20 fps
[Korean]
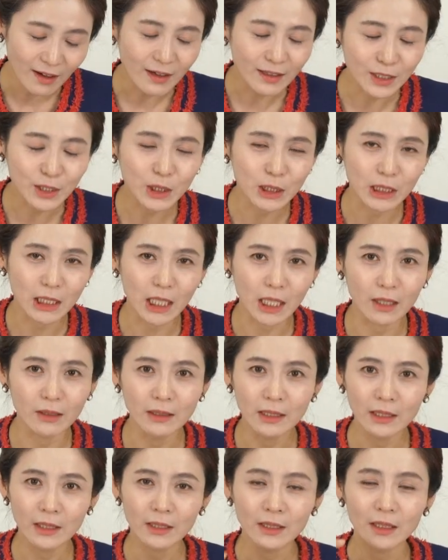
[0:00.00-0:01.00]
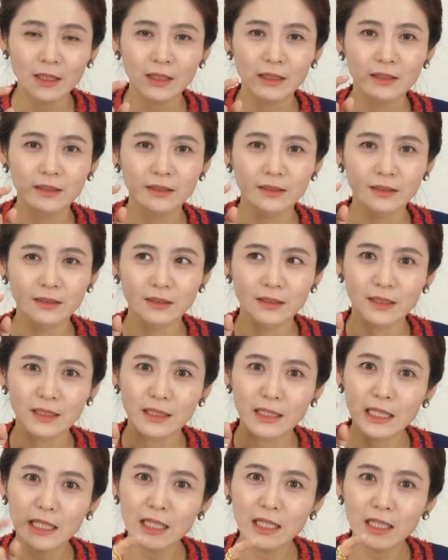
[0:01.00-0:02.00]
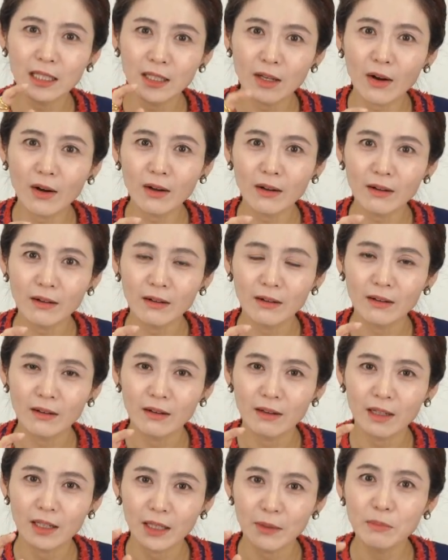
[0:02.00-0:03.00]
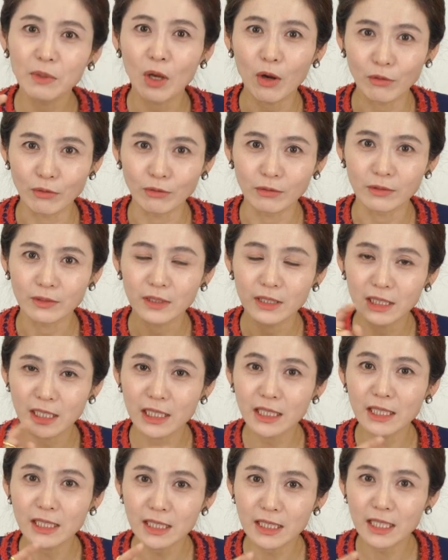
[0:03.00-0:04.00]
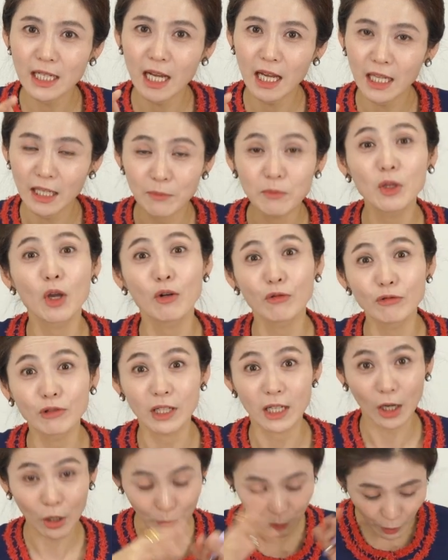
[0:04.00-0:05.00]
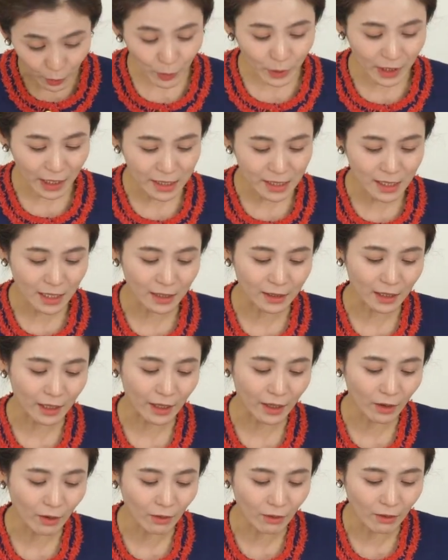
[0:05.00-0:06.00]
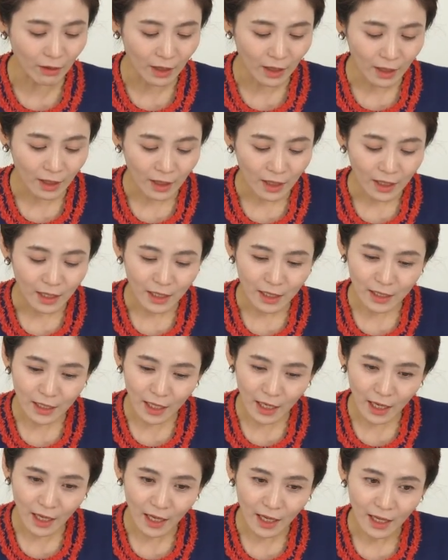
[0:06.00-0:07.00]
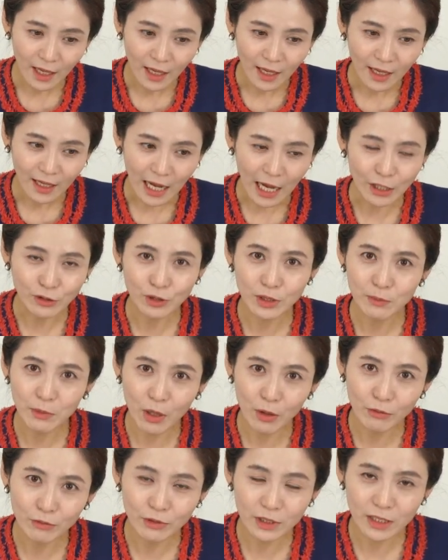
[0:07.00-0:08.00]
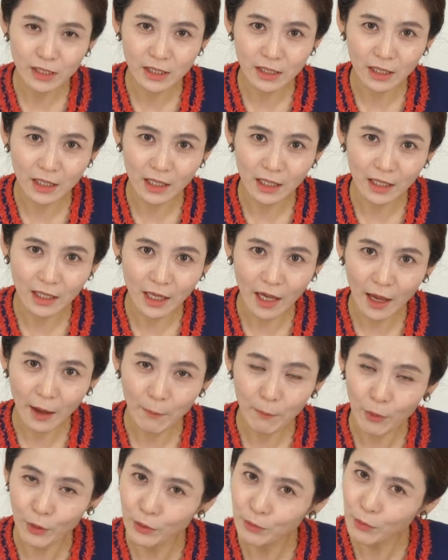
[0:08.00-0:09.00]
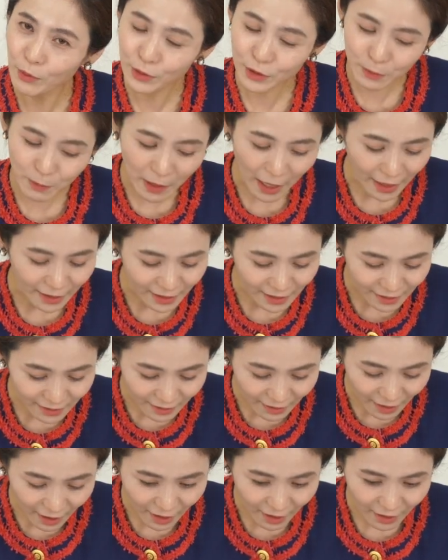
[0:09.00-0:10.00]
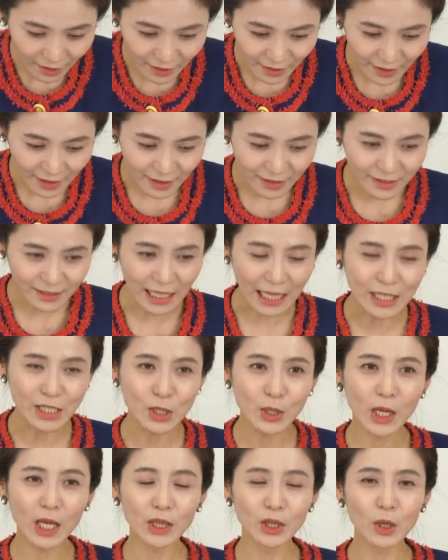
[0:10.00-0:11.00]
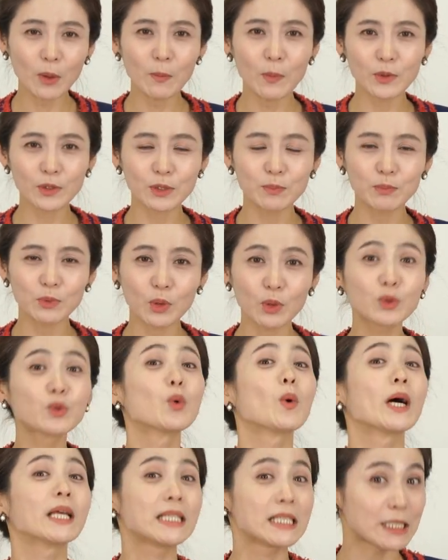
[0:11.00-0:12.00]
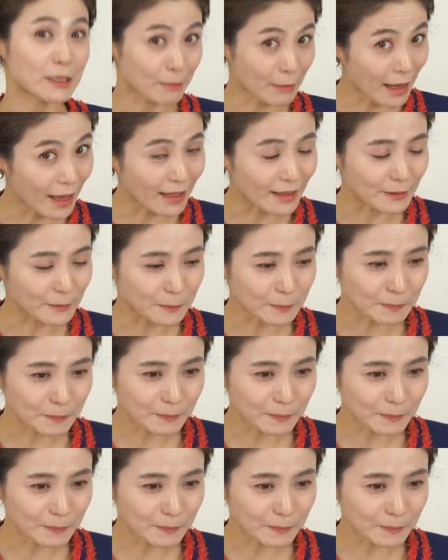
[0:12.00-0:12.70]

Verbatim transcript: 그러니까요. 그 리얼 임영웅, 진짜 임영웅이라고 표현했잖아요. 이게 가수 임영웅 씨의 본 모습이 아닐까? 그 단정했던 모습도 좋았지만